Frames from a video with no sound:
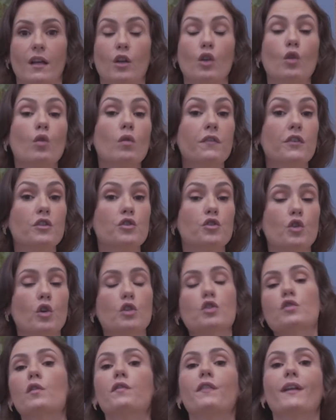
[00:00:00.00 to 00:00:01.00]
No vídeo de
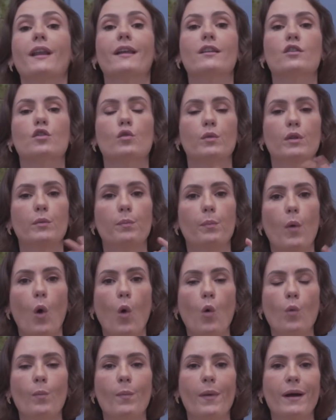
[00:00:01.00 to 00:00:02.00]
hoje eu vou falar sobre
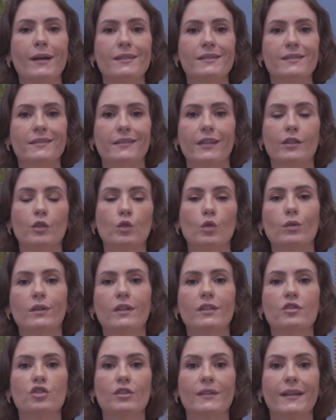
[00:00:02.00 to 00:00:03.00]
bomba
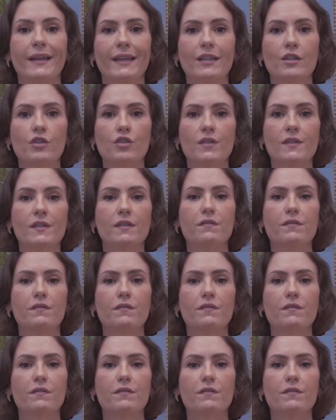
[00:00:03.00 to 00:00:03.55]
extratora de leite,